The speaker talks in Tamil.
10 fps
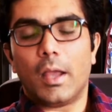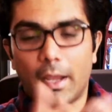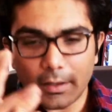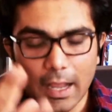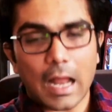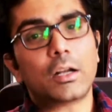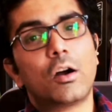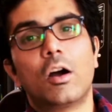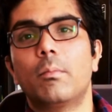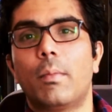இந்த
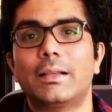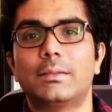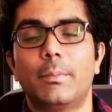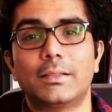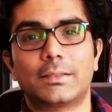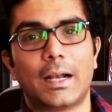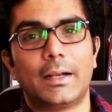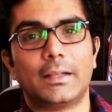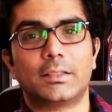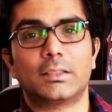ஆல்கஹால் பேஸ் பேஸ்
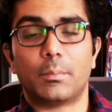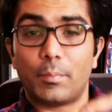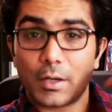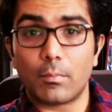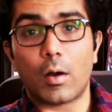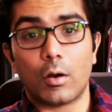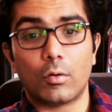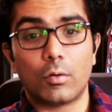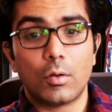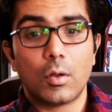சானிடைசர்ஸ்
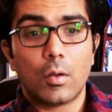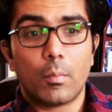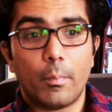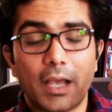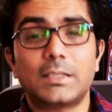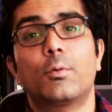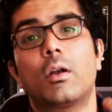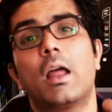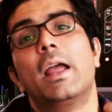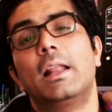பெரும்பாலும் பேஸ்
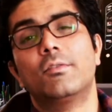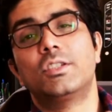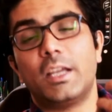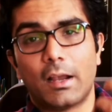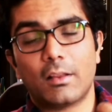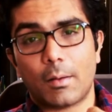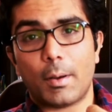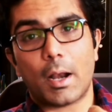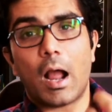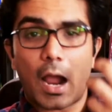பொருளாக எதை வச்சு இயங்குது
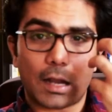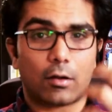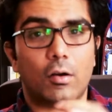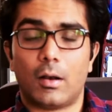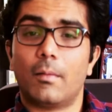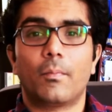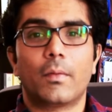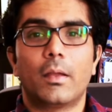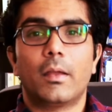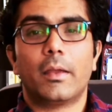அப்படின்னா ஆல்கஹால்
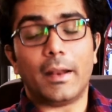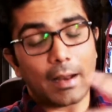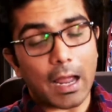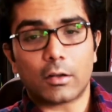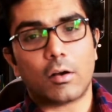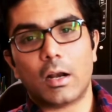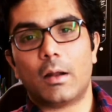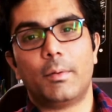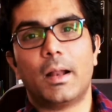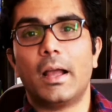என்ன ஆல்கஹால்
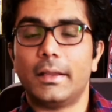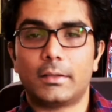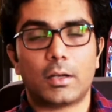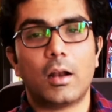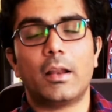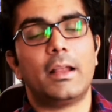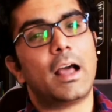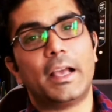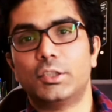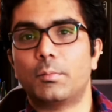அப்படின்னா இத்தனால் இல்லை
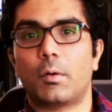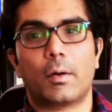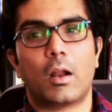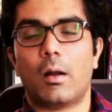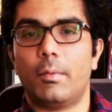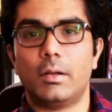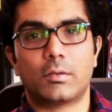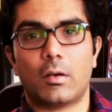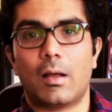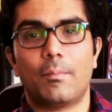ஐசோப்ரோபனால் அப்படின்னு சொல்லலாம்